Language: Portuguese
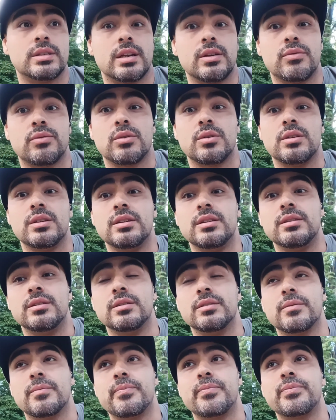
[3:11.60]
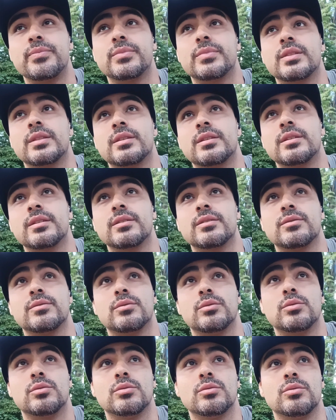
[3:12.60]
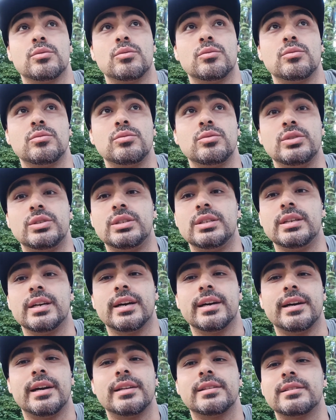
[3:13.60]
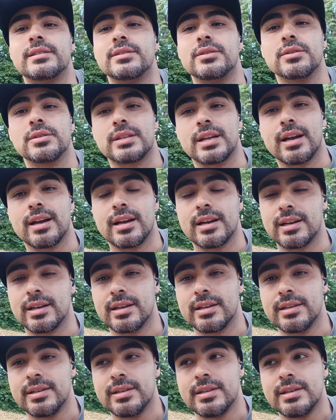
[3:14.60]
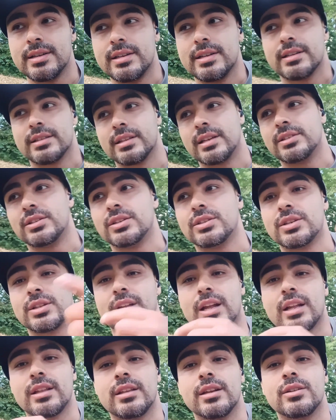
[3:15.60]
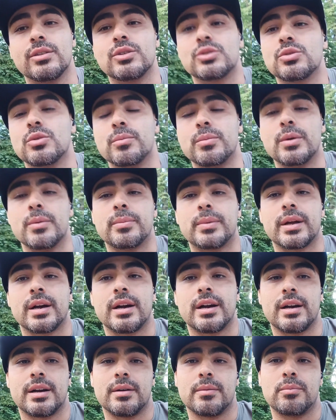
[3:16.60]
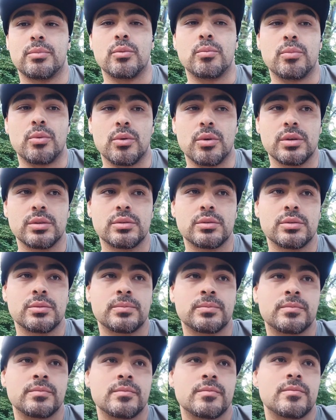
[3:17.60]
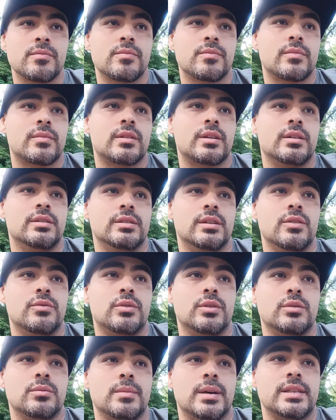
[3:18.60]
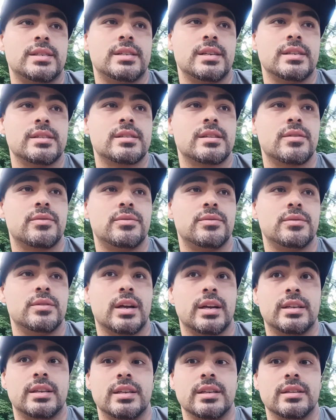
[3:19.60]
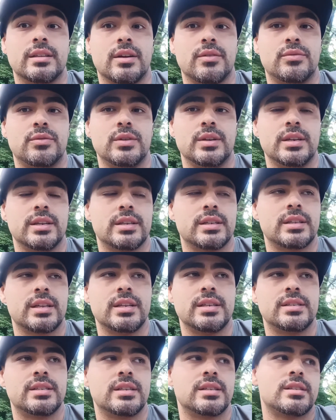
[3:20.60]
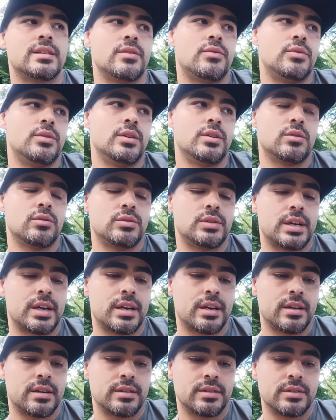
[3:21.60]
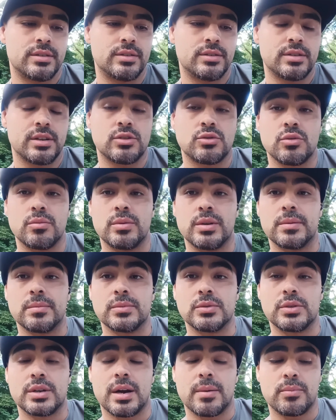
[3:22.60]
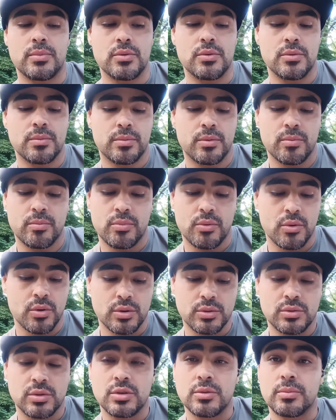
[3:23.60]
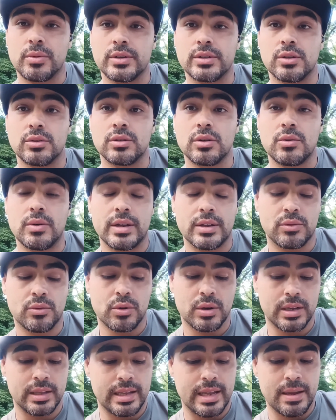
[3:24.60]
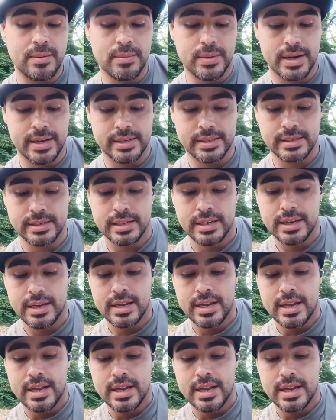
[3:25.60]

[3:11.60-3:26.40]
Isso aí foi um, um dia antes de eu estar. Tá, a gente estar tá tendo que subir para o porto. Mas aí foi numa sexta, na quinta-feira, daí sexta-feira já, já subimos já para o porto, depois eu não retornei mais.